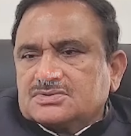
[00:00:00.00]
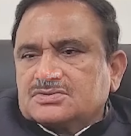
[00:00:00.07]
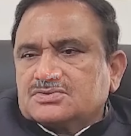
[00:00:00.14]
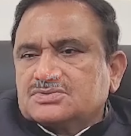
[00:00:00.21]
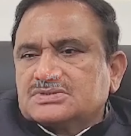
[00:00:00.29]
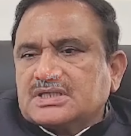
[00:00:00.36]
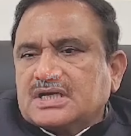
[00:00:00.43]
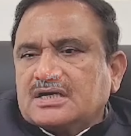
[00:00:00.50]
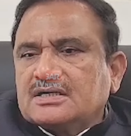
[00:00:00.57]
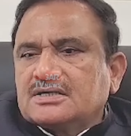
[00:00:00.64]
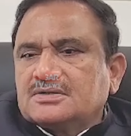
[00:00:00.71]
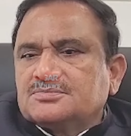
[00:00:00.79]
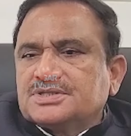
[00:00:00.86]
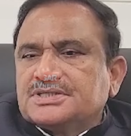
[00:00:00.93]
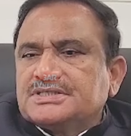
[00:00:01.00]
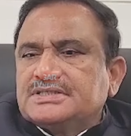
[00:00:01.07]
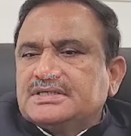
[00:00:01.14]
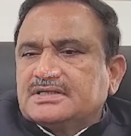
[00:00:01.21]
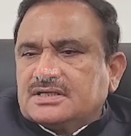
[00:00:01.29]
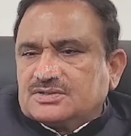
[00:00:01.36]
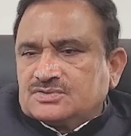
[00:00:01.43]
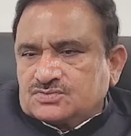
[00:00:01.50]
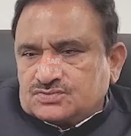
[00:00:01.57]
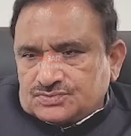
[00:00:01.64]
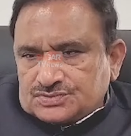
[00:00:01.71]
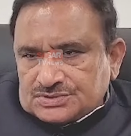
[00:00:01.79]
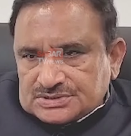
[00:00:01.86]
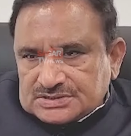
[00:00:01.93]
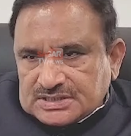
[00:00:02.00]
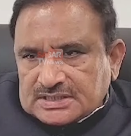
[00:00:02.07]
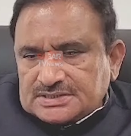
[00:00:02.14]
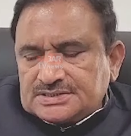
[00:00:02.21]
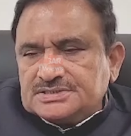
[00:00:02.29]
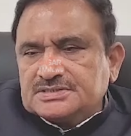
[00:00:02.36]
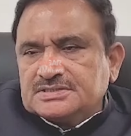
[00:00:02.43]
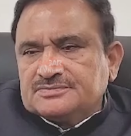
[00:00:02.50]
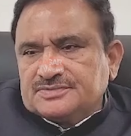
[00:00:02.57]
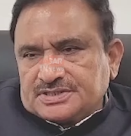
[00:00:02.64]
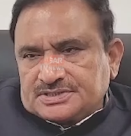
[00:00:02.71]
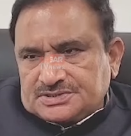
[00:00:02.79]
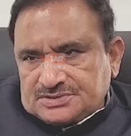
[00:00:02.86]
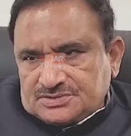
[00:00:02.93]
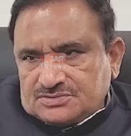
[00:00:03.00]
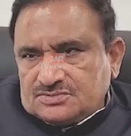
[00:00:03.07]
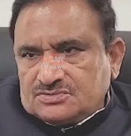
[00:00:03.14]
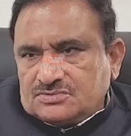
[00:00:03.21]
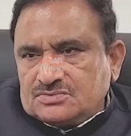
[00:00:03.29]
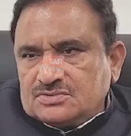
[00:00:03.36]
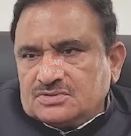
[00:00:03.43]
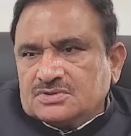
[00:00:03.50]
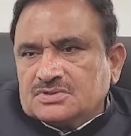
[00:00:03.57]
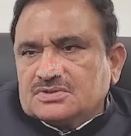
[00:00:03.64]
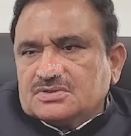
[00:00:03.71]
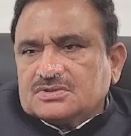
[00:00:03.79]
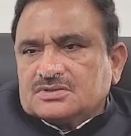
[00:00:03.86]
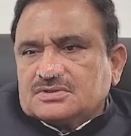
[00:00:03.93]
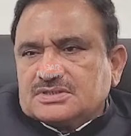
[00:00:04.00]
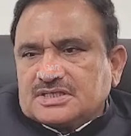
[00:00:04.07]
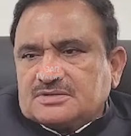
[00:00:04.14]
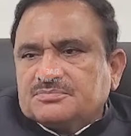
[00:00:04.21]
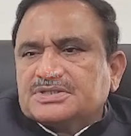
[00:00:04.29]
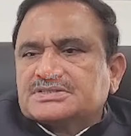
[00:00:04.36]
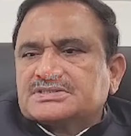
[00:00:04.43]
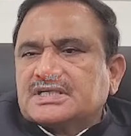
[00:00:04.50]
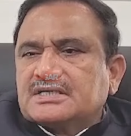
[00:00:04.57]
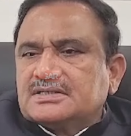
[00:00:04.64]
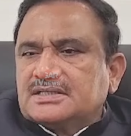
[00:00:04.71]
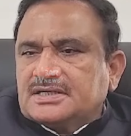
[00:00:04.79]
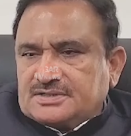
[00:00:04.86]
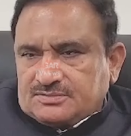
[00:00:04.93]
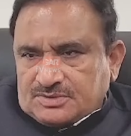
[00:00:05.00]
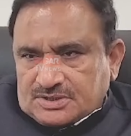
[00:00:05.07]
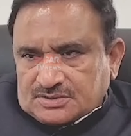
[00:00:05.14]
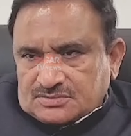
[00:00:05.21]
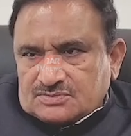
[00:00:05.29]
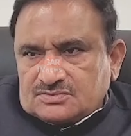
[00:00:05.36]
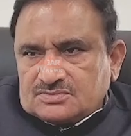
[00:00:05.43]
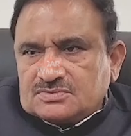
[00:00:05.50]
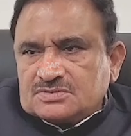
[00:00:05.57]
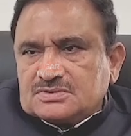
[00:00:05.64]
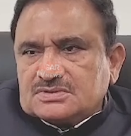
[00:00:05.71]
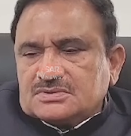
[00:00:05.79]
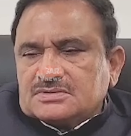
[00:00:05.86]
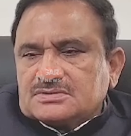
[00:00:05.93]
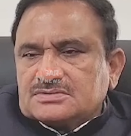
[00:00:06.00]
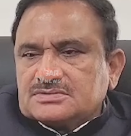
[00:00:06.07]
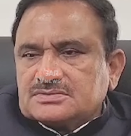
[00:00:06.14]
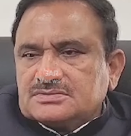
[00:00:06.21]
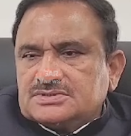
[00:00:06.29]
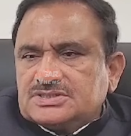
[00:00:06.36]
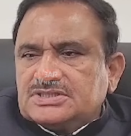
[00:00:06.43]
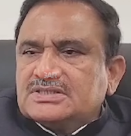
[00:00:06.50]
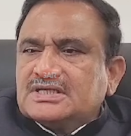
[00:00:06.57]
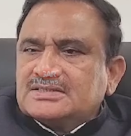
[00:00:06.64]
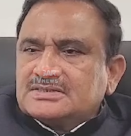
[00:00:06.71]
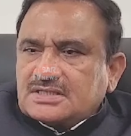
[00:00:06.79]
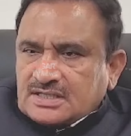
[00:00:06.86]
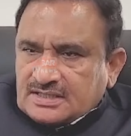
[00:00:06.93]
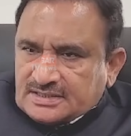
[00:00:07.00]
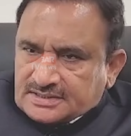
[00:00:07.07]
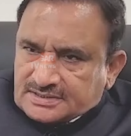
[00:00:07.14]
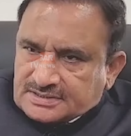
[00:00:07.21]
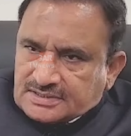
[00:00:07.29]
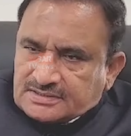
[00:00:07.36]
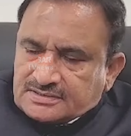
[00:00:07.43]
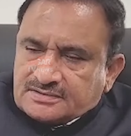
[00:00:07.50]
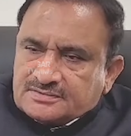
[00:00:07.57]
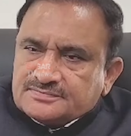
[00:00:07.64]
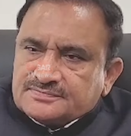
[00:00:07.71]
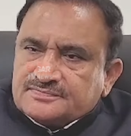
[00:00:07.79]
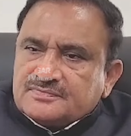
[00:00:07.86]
तो सागर में ही एक अनुसूचित जाति के व्यक्ति को धन प्रसाद अहरवार को जिंदा जलाया गया था